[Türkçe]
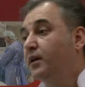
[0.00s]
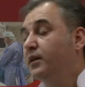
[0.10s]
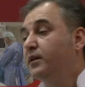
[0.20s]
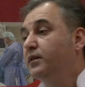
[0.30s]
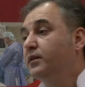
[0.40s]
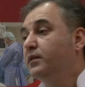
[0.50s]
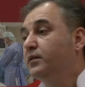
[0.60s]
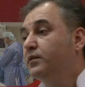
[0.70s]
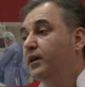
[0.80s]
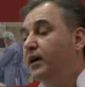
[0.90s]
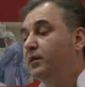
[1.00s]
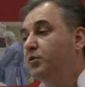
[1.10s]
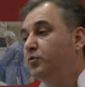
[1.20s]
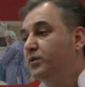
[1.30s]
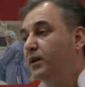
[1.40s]
E, eğer
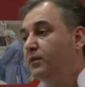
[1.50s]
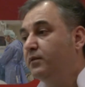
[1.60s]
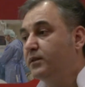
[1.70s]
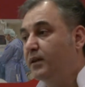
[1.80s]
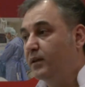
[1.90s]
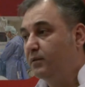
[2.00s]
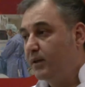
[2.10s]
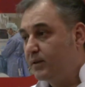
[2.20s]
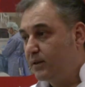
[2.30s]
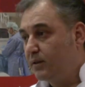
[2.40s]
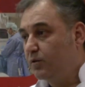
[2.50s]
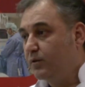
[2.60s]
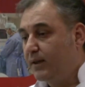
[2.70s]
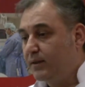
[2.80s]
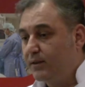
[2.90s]
bir ülser vesaire varsa
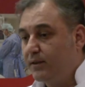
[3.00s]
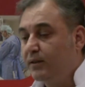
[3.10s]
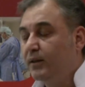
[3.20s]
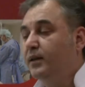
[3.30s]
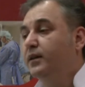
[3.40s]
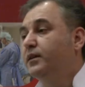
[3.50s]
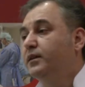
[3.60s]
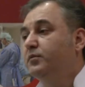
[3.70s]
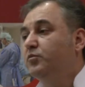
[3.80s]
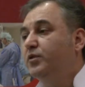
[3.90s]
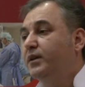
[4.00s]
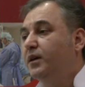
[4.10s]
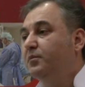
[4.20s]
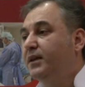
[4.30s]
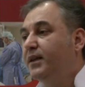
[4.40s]
onlarda e,
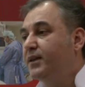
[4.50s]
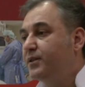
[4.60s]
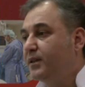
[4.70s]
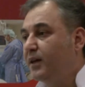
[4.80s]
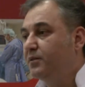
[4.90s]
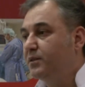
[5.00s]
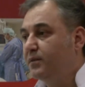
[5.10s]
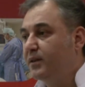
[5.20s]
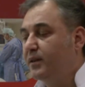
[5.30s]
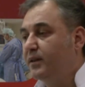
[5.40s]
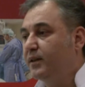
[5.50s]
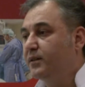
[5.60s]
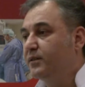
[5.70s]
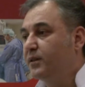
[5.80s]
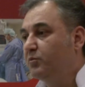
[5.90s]
mutlaka bir ilaç tedavisi vererek en
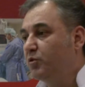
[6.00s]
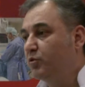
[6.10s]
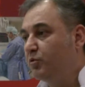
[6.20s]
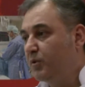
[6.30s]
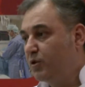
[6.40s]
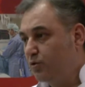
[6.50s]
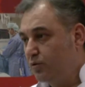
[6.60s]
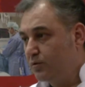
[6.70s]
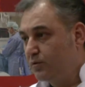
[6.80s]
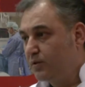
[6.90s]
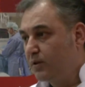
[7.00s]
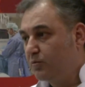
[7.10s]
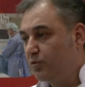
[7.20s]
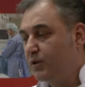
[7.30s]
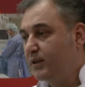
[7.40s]
azından bir 10-15 gün
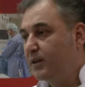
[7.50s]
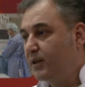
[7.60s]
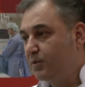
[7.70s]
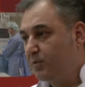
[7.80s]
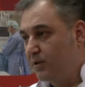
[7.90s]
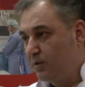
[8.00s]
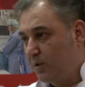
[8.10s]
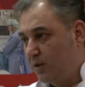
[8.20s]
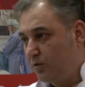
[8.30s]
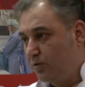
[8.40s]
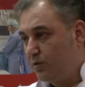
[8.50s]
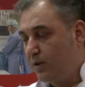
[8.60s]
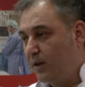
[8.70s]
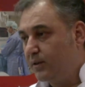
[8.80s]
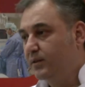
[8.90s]
Bunların iyileşmesini bekliyoruz.
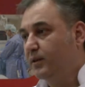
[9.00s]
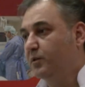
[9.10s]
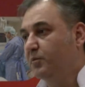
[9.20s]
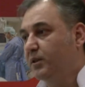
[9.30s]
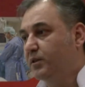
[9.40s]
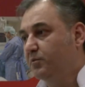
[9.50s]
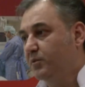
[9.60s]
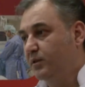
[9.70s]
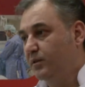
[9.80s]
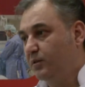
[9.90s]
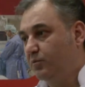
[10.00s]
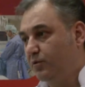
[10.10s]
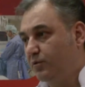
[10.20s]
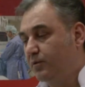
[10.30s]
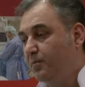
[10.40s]
Ardından ameliyatımızı
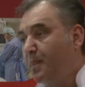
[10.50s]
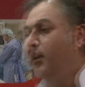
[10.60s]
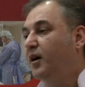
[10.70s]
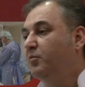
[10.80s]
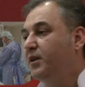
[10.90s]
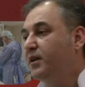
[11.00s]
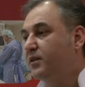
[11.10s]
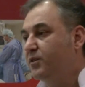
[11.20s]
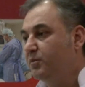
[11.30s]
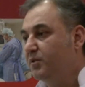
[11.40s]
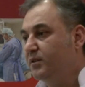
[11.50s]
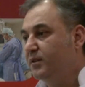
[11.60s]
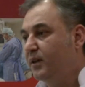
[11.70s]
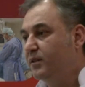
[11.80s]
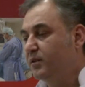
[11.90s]
yapıyoruz. Ameliyat
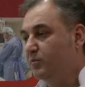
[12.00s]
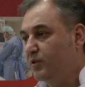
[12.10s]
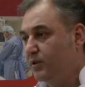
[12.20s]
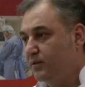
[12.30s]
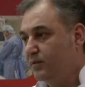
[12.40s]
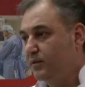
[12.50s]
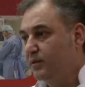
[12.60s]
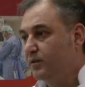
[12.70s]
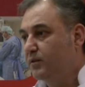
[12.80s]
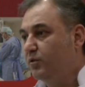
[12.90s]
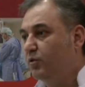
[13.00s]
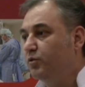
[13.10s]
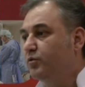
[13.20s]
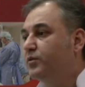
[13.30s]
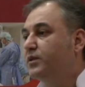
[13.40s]
aşamasında hastamızı e, o
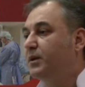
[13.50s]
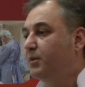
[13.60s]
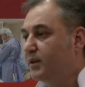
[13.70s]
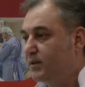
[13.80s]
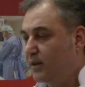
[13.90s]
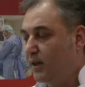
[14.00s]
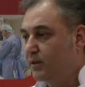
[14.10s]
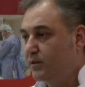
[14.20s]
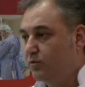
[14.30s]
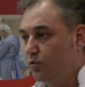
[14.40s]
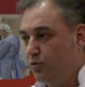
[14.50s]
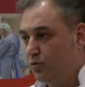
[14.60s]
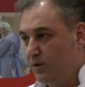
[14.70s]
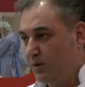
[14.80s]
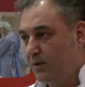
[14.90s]
gün sabah saat
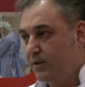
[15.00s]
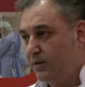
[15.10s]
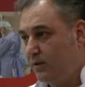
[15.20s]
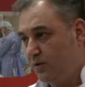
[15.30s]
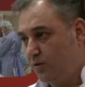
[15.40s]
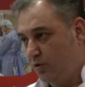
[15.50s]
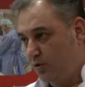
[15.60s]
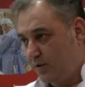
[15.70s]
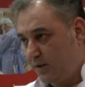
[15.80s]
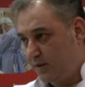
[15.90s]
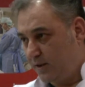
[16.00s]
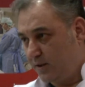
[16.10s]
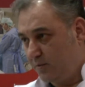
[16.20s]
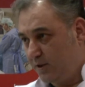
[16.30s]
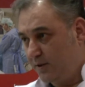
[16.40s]
9 gibi yatırıyoruz
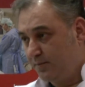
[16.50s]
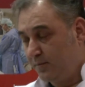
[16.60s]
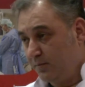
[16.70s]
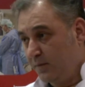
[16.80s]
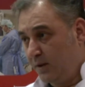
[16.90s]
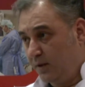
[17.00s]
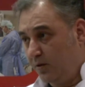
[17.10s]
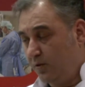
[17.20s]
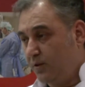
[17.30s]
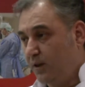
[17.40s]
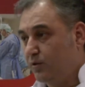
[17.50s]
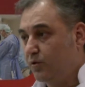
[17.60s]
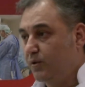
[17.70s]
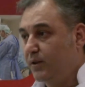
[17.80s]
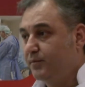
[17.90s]
hastanemize. Ondan
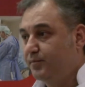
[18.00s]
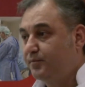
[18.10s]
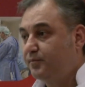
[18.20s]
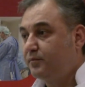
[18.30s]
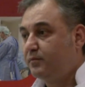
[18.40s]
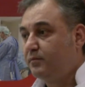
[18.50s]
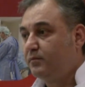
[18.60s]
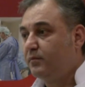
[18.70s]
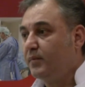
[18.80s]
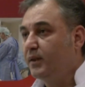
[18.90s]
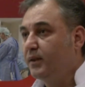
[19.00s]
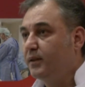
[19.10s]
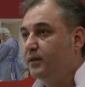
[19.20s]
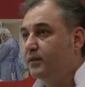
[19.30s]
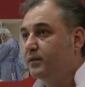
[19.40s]
sonra
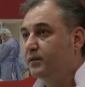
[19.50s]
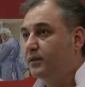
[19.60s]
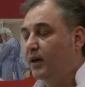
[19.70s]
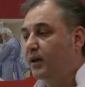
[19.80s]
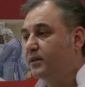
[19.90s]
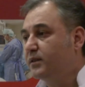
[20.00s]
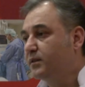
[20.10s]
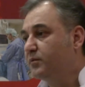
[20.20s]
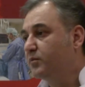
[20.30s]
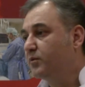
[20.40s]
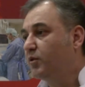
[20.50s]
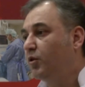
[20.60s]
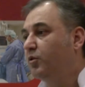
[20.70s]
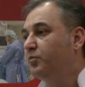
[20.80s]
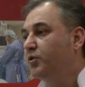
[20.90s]
e, saat
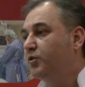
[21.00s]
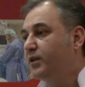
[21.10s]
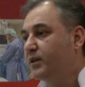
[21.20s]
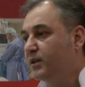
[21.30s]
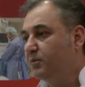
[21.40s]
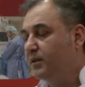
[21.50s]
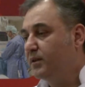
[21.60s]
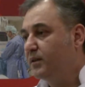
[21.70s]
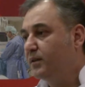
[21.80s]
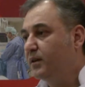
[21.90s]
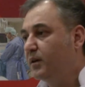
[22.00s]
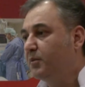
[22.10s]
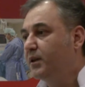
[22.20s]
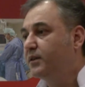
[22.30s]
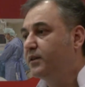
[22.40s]
11-12 gibi
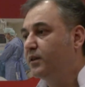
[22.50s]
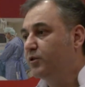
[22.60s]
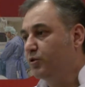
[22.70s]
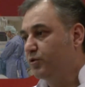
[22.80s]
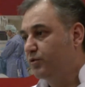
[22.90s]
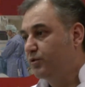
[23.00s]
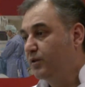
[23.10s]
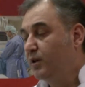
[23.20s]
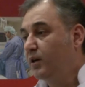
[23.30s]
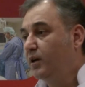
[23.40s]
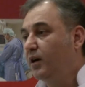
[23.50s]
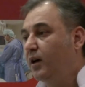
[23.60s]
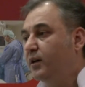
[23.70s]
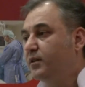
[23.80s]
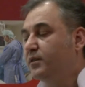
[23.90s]
ameliyata alıyoruz.
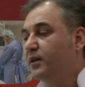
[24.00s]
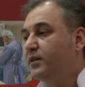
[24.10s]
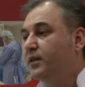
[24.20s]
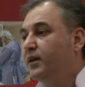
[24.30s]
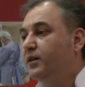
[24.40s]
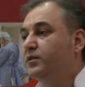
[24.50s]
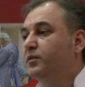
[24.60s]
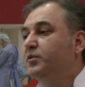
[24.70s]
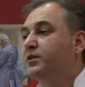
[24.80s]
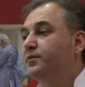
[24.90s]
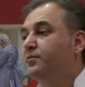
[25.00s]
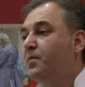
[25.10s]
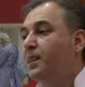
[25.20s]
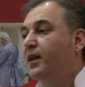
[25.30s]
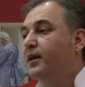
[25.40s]
Ardından da hastamız
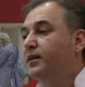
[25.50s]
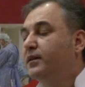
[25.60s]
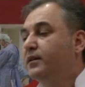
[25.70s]
e,